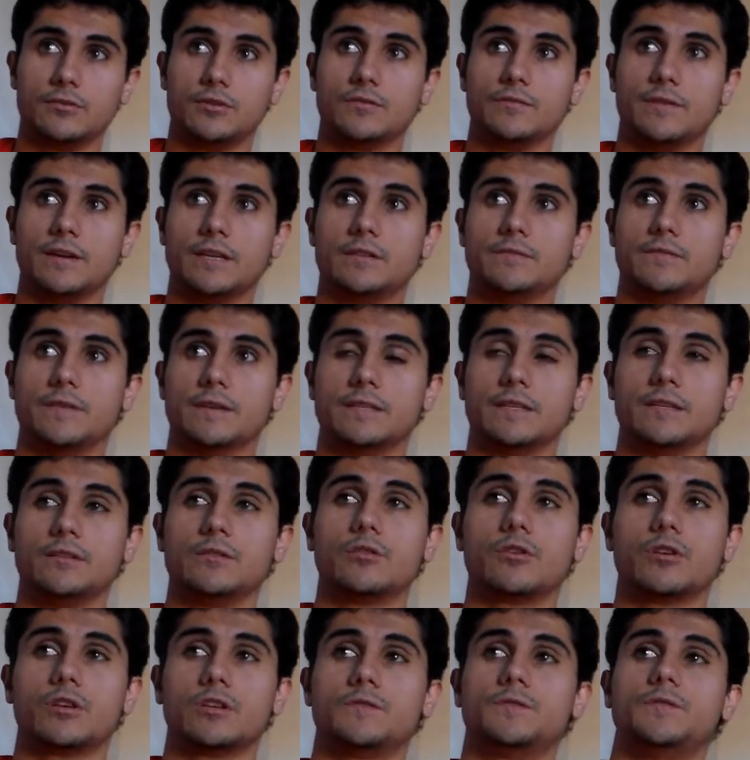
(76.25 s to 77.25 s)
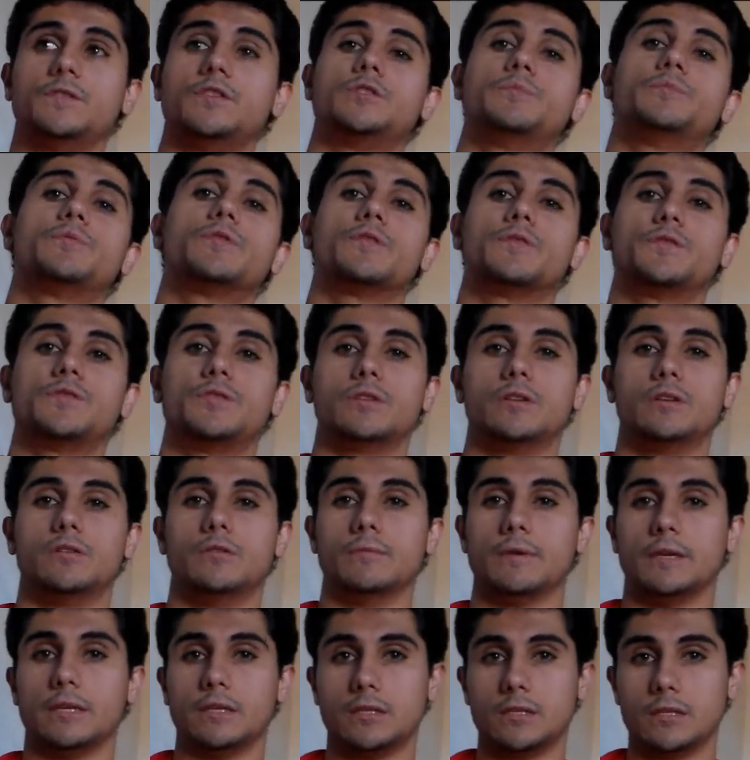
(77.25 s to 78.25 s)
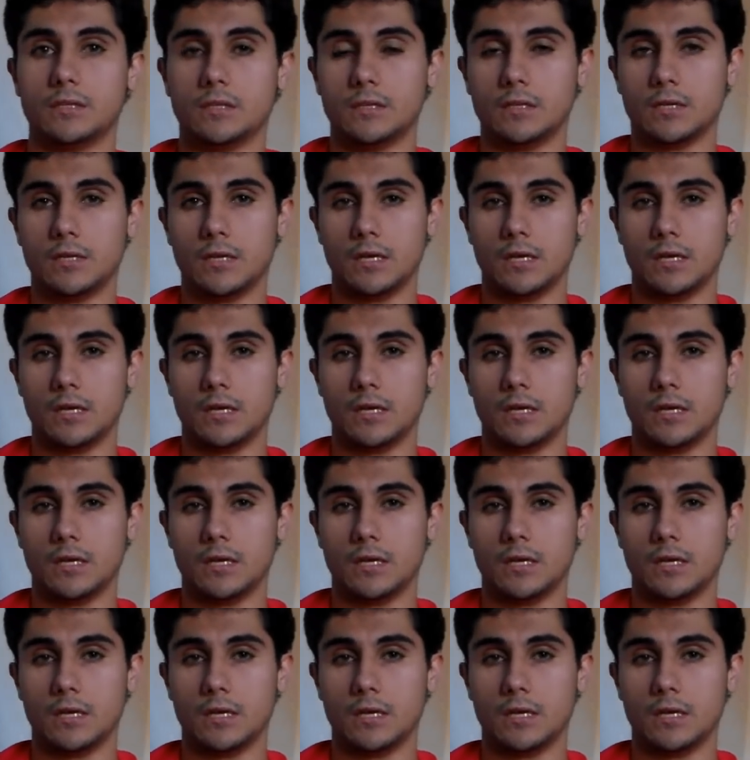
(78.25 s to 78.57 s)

estivesse fazendo crossfit profissionalmente?